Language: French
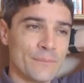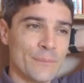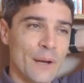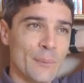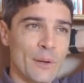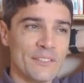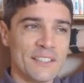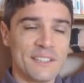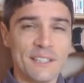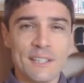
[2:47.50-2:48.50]
par rapport à
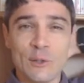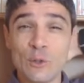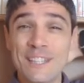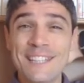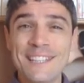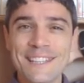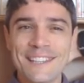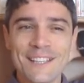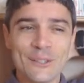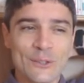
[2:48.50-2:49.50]
cette idée de
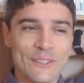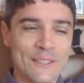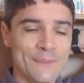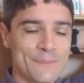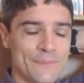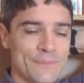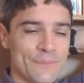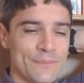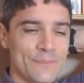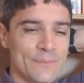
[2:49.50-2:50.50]
dignité aussi,
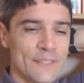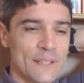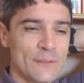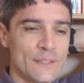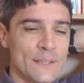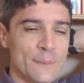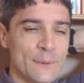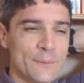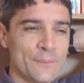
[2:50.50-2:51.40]
évidemment.